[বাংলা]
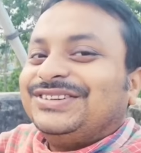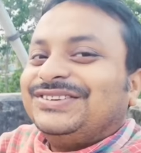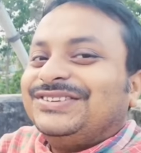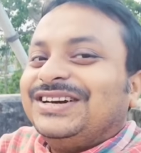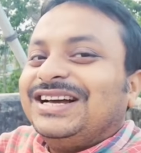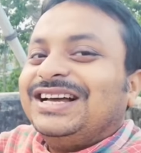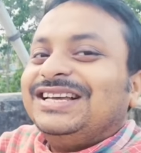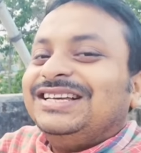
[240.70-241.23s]

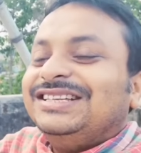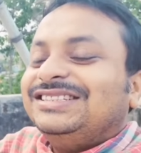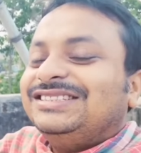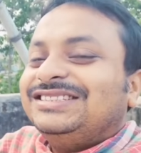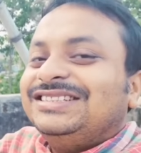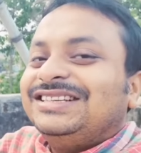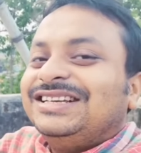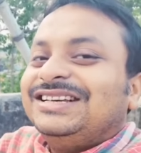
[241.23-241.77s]
চলো
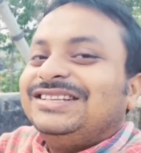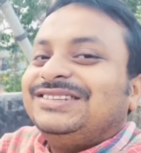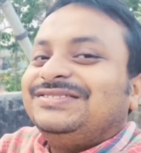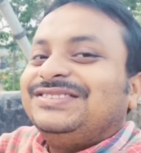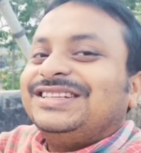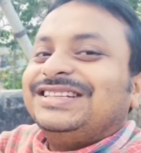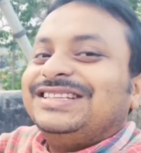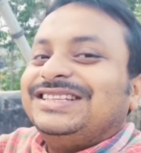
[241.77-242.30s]
গাইস
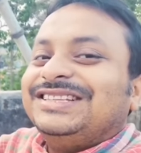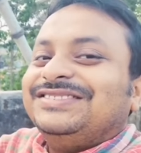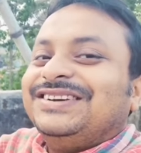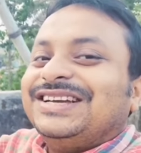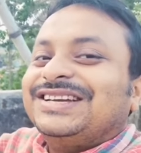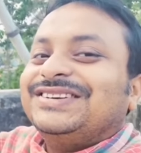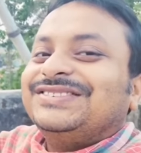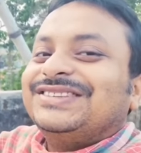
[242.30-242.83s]
তোমাদের
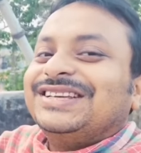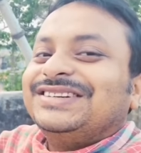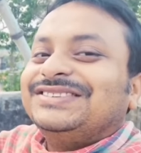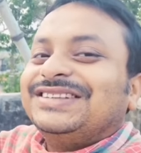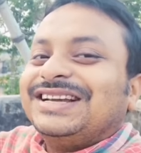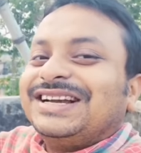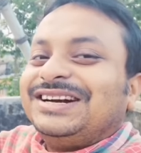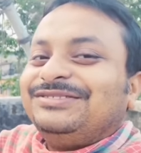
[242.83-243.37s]
দিদিভাই কোথায়
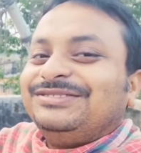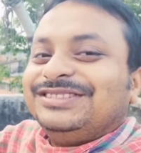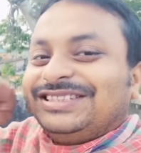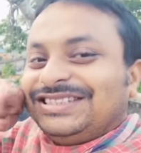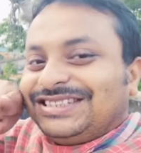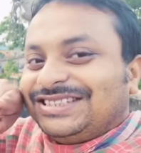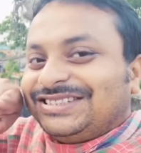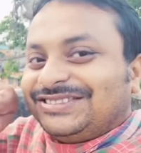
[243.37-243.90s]
কোথায় কামড়
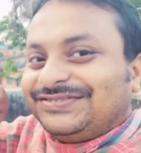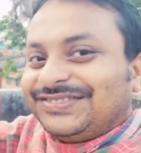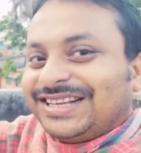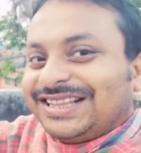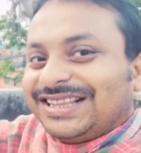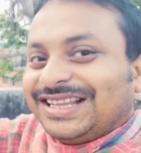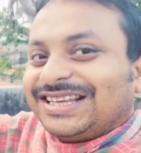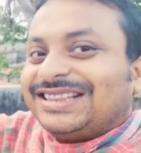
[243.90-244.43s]
দিচ্ছি
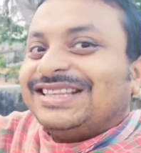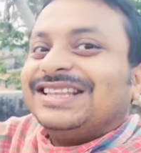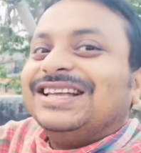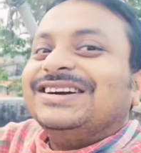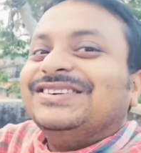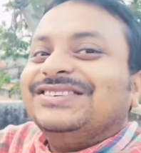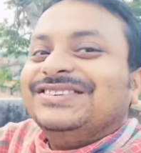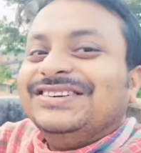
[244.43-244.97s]
তোমরা দেখতে
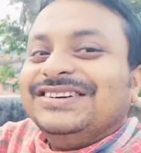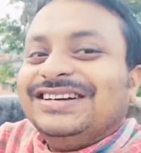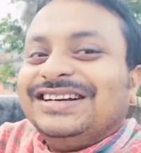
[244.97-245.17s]
থাকো